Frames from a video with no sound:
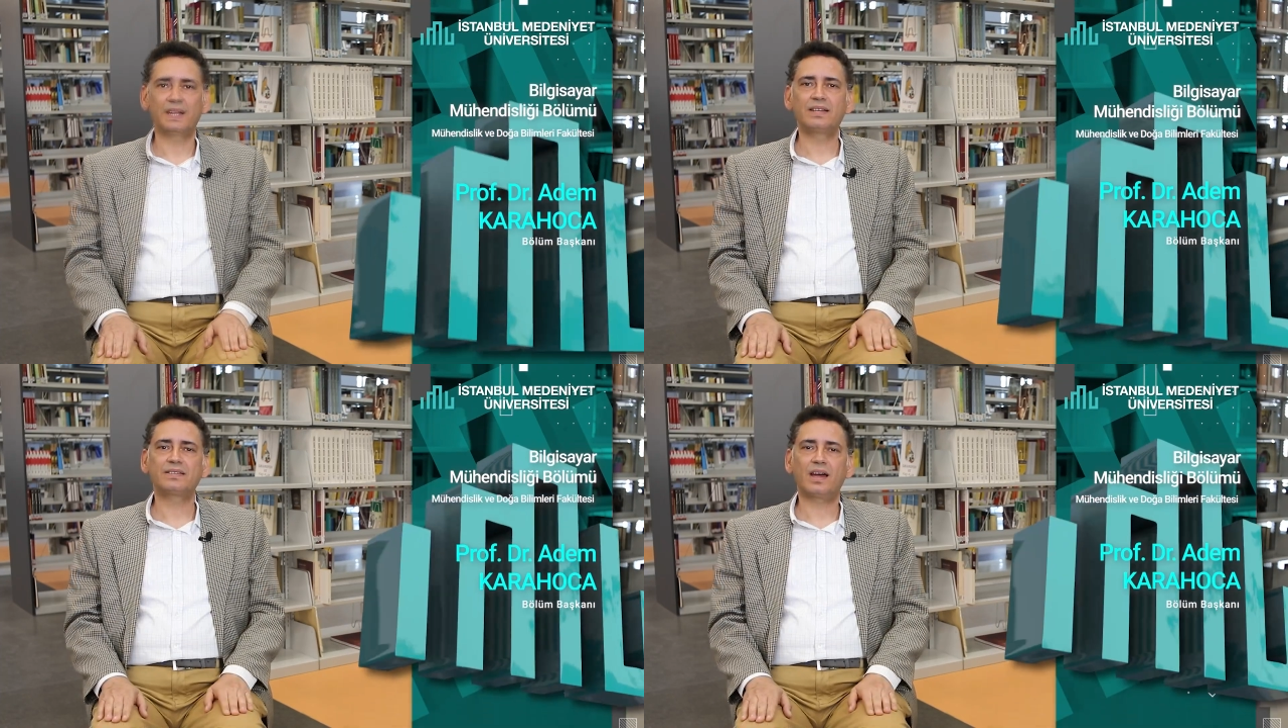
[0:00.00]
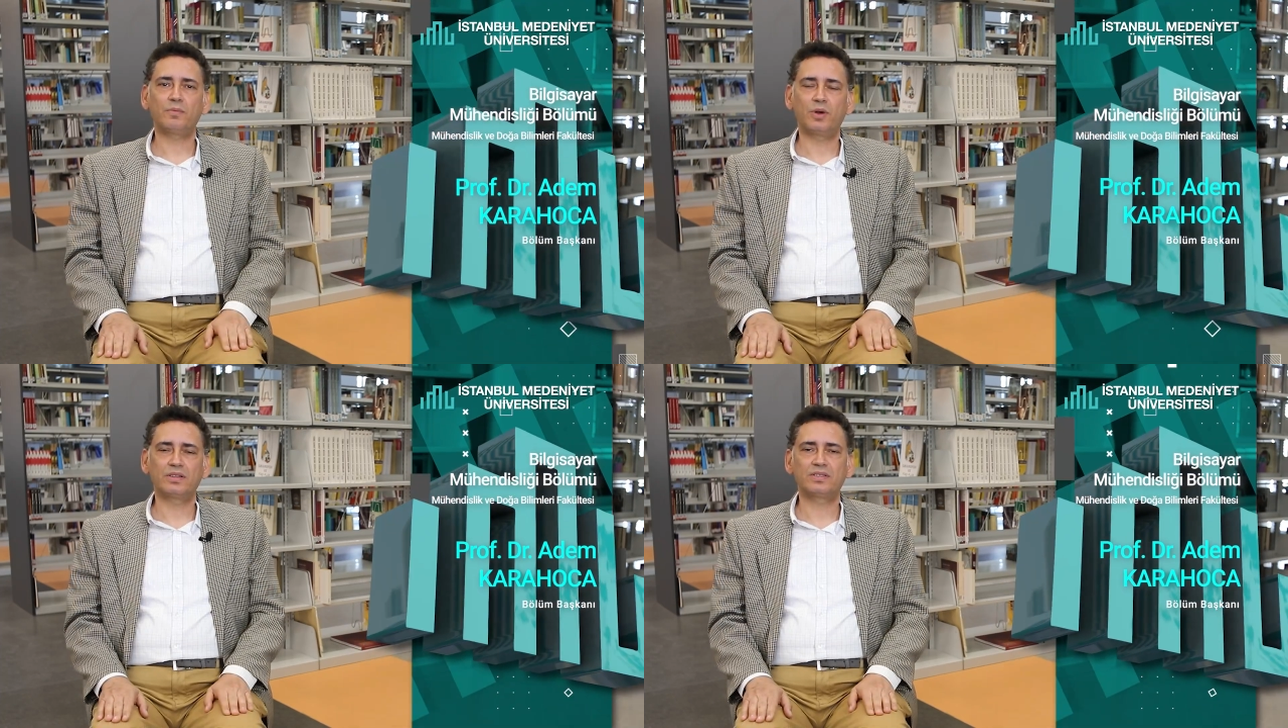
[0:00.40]

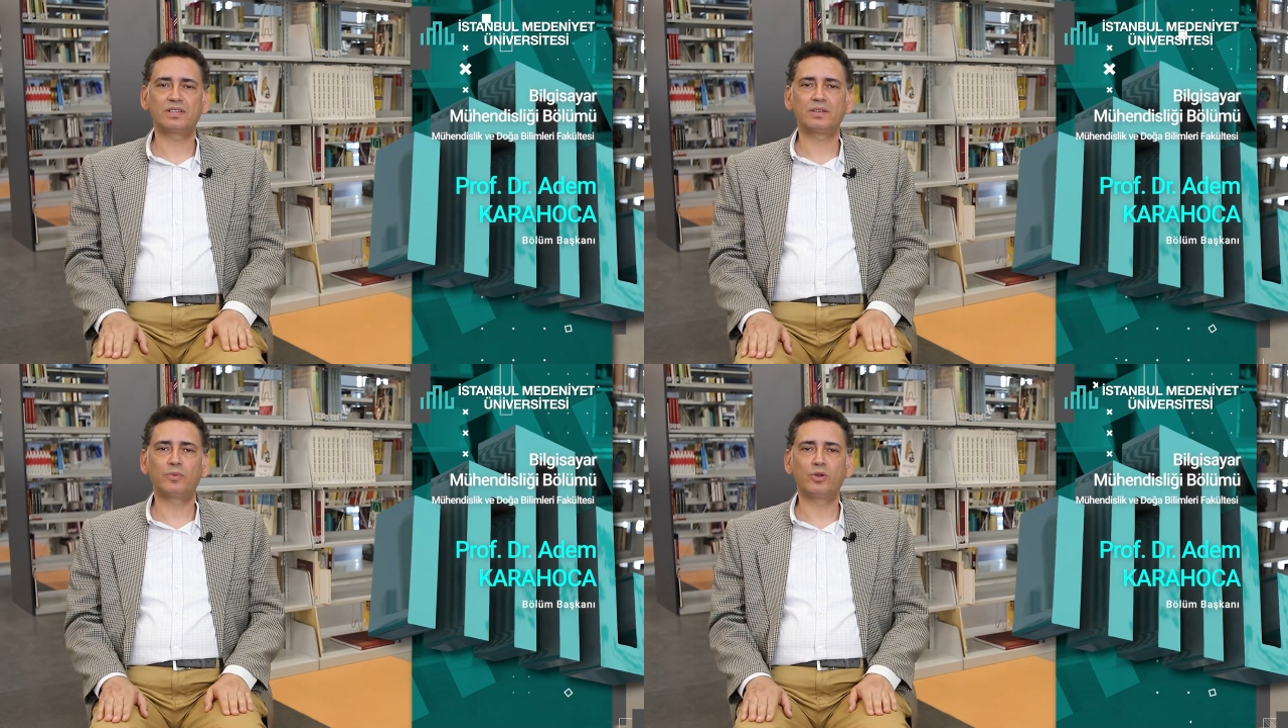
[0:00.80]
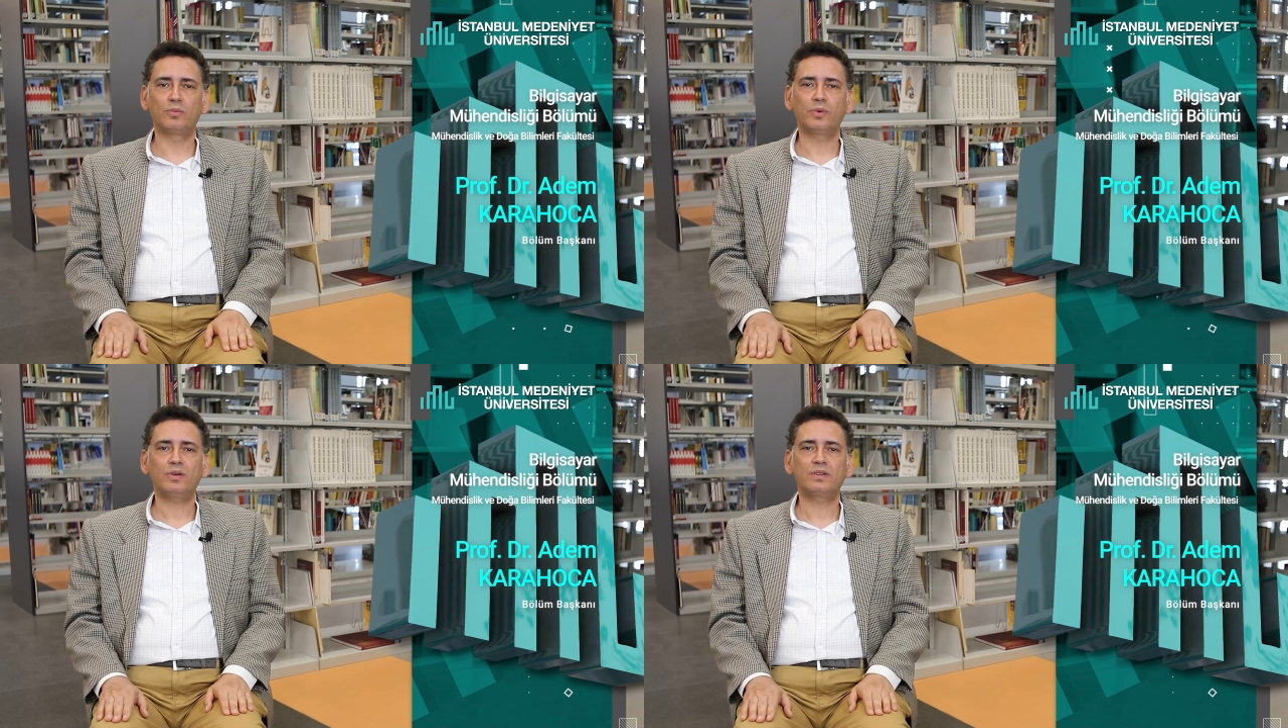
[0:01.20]
Bilgisayar Mühendisliği
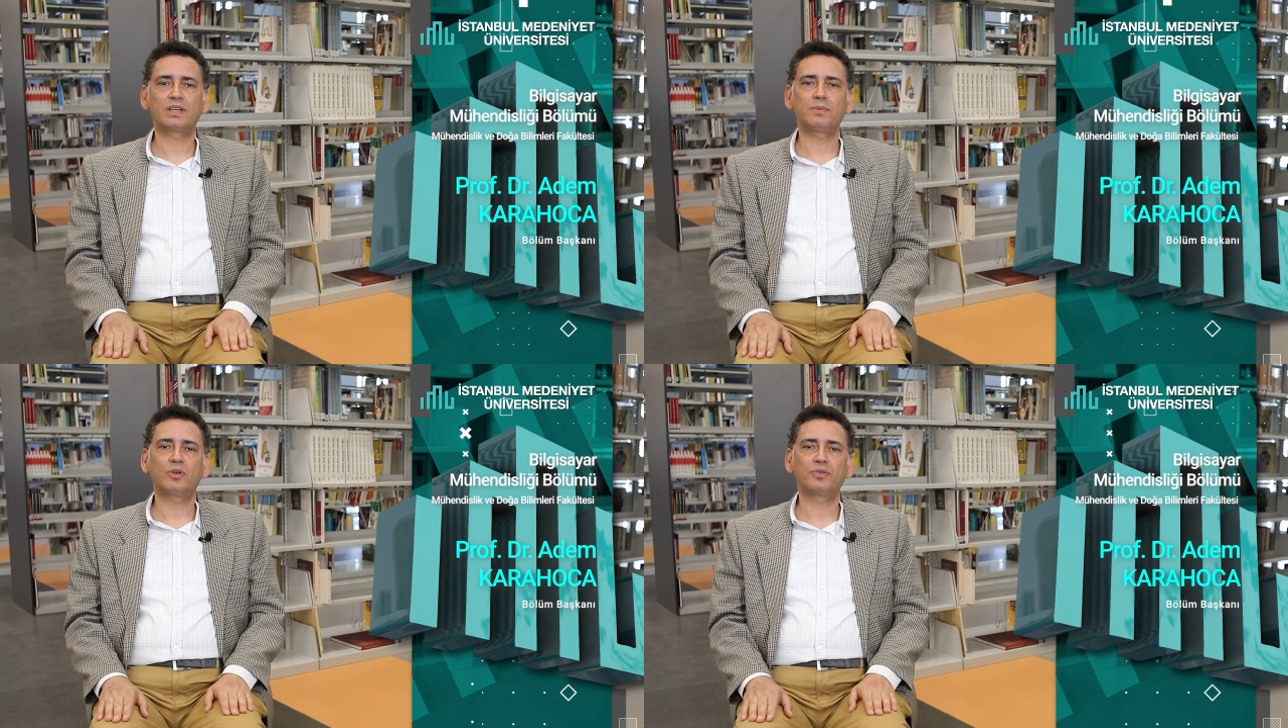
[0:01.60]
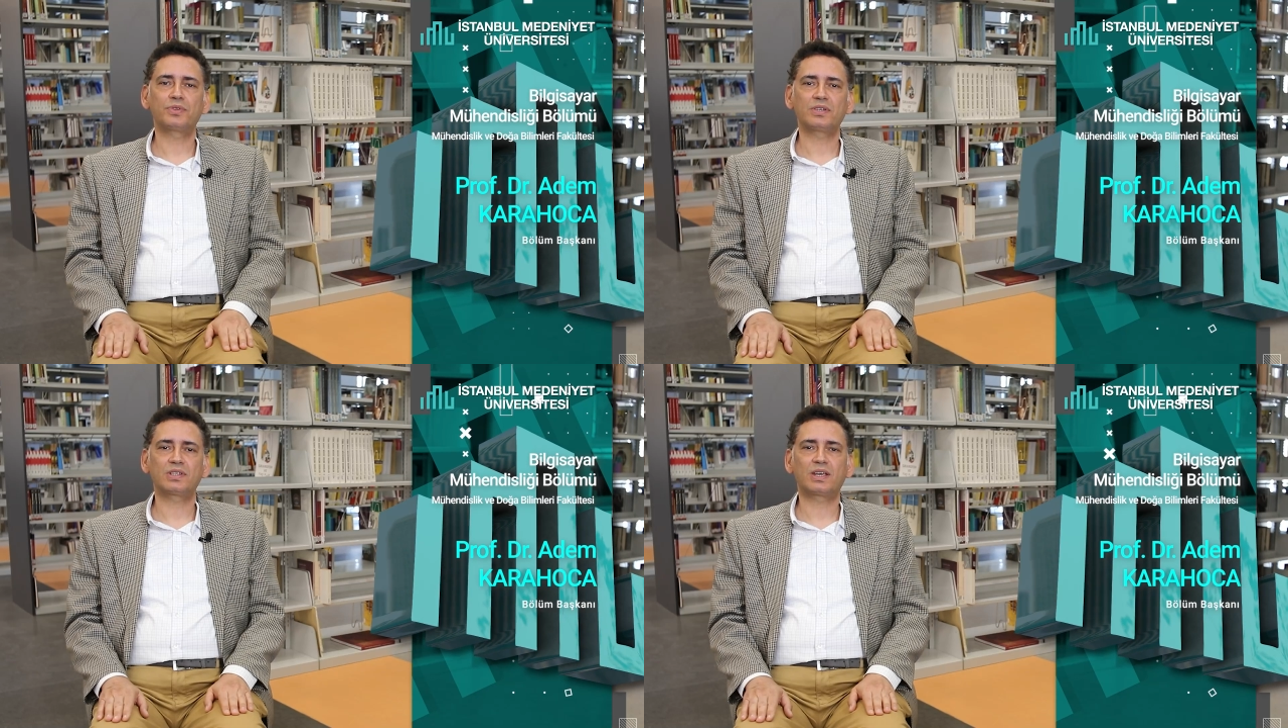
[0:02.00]
bölümü
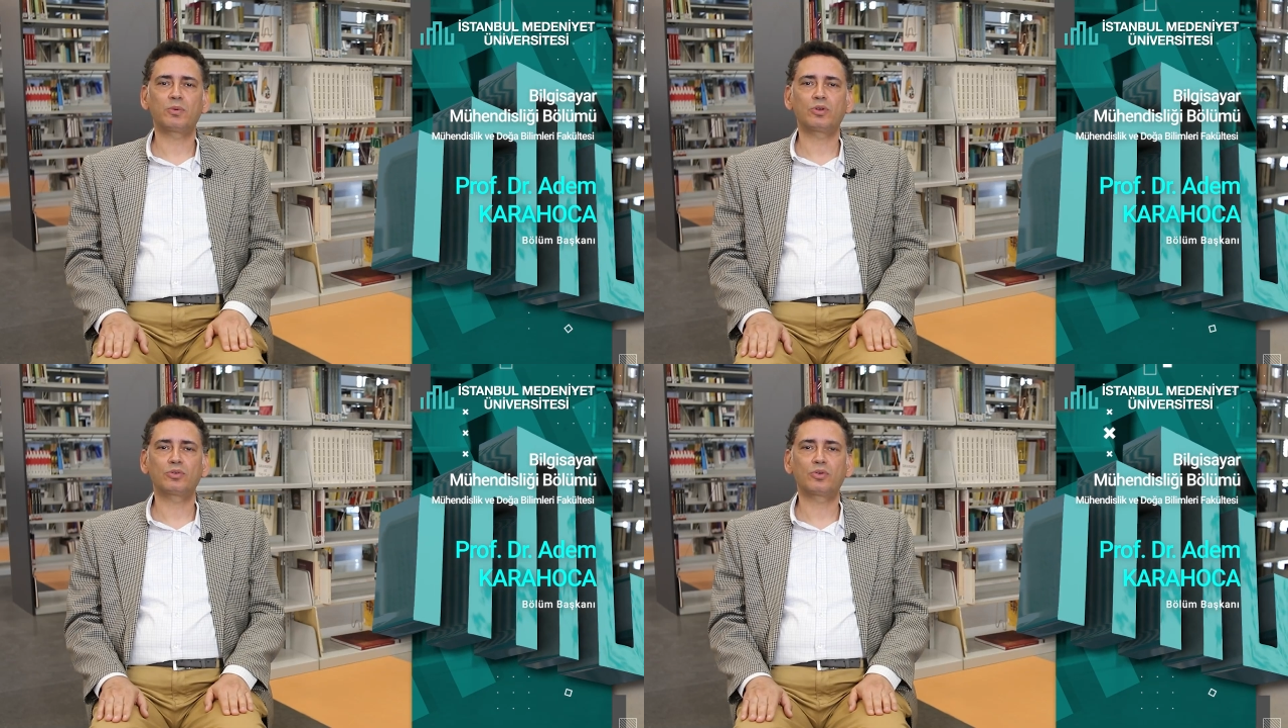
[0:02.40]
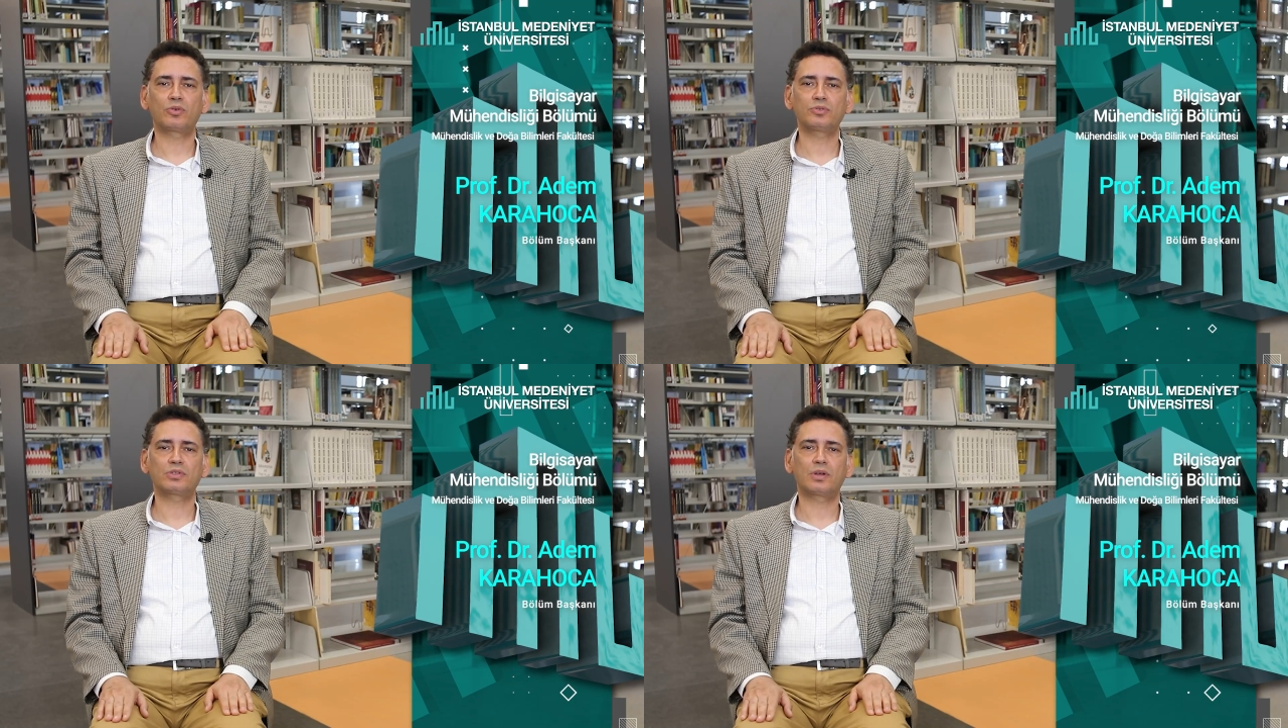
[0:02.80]

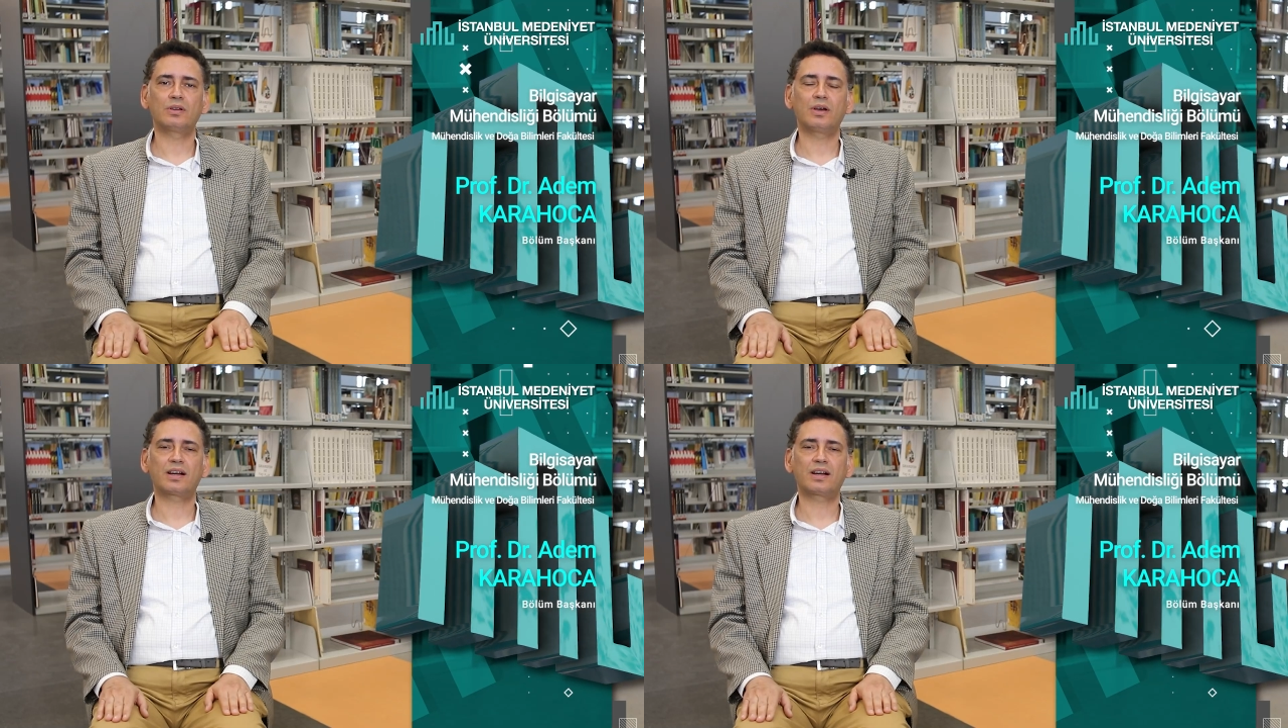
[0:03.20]
2018-2019 e,